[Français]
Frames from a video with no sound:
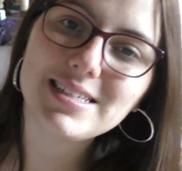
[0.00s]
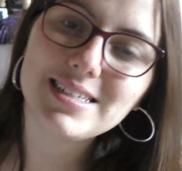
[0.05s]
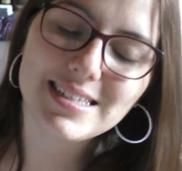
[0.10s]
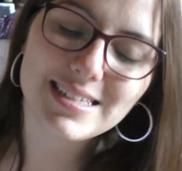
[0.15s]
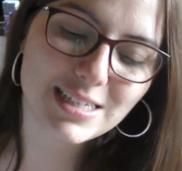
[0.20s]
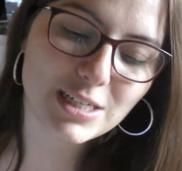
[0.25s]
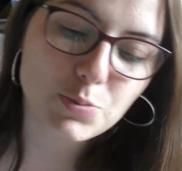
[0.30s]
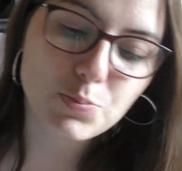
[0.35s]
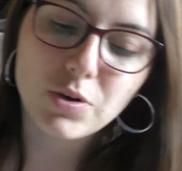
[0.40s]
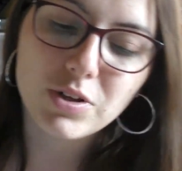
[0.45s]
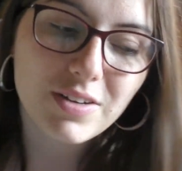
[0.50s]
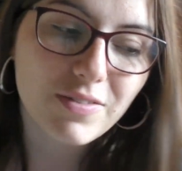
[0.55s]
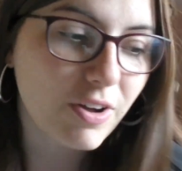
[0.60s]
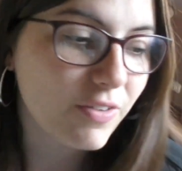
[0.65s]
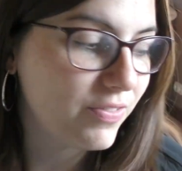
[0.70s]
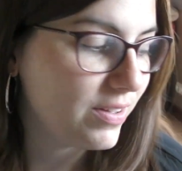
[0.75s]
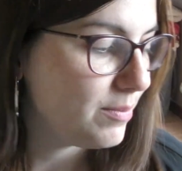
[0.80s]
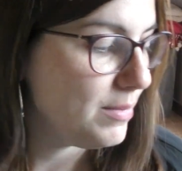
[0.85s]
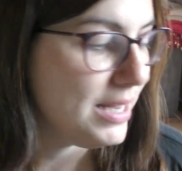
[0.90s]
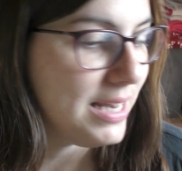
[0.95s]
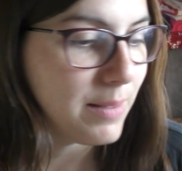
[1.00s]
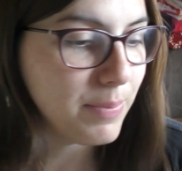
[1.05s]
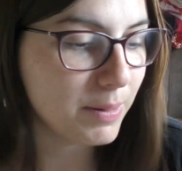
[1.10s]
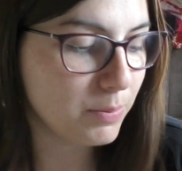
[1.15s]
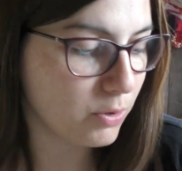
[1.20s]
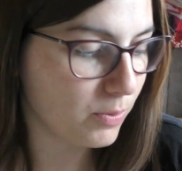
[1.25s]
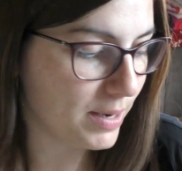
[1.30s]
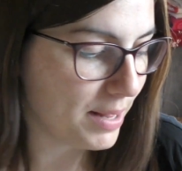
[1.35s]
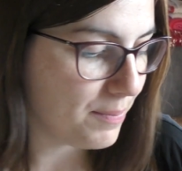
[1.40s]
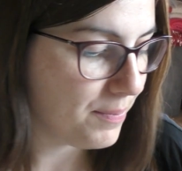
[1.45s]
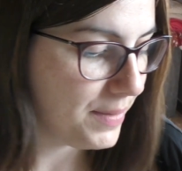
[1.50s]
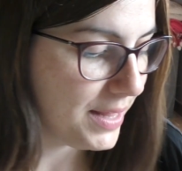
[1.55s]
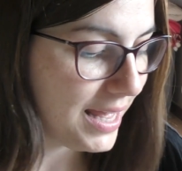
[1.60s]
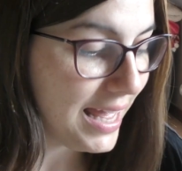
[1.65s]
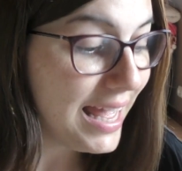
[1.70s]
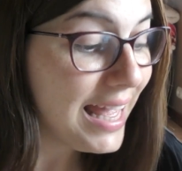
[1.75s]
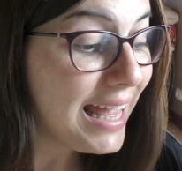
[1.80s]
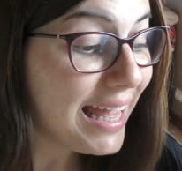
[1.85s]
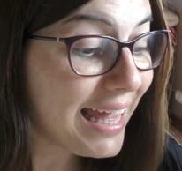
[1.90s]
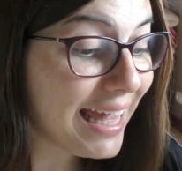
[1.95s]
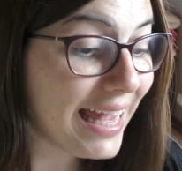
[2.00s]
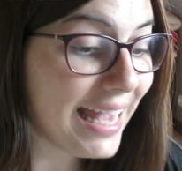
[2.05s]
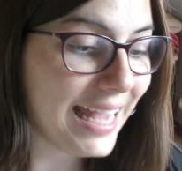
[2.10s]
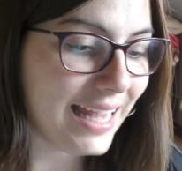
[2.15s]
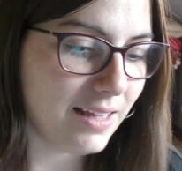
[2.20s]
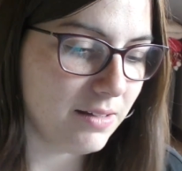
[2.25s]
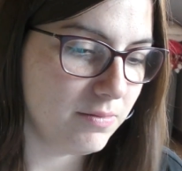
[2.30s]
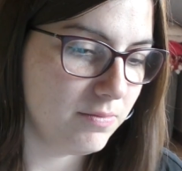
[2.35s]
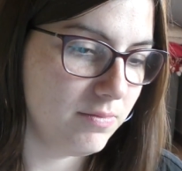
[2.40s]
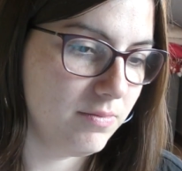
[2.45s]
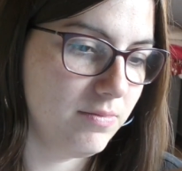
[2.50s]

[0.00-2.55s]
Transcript: assez, ça je peux en avoir 20 000, y a pas de problème. Et